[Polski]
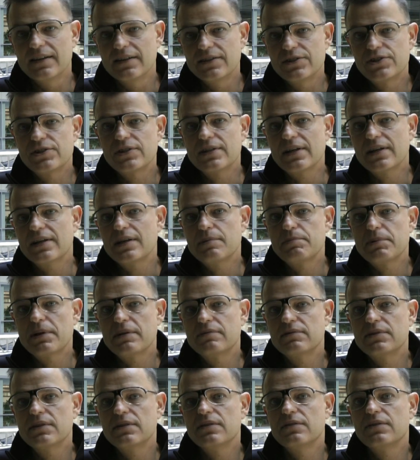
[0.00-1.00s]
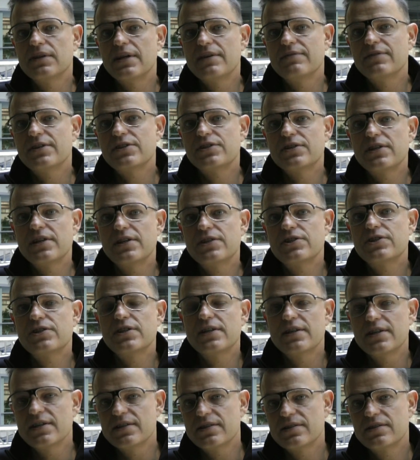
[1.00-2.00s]
i że tak naprawdę no,
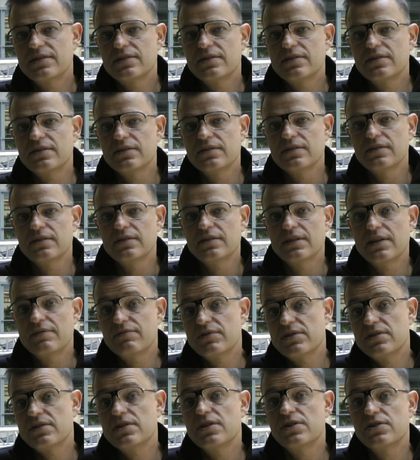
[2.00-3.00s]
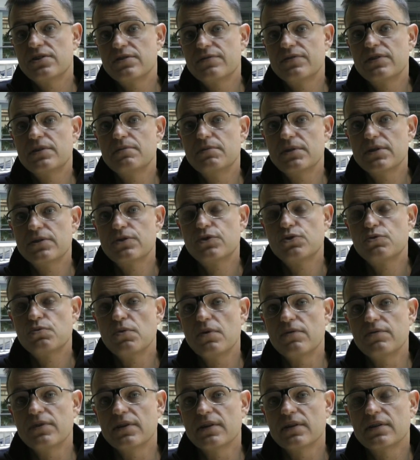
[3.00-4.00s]
najważniejsze jest, najważniejszy w tym jest
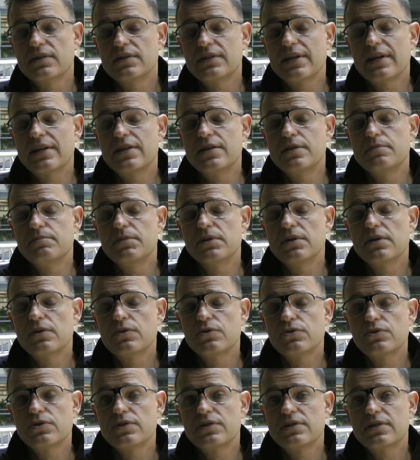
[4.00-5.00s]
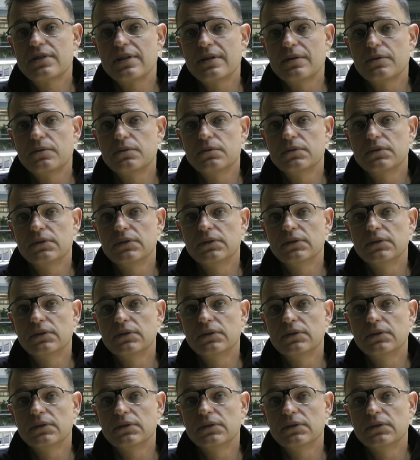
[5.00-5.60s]
człowiek, z jakich by nie korzystał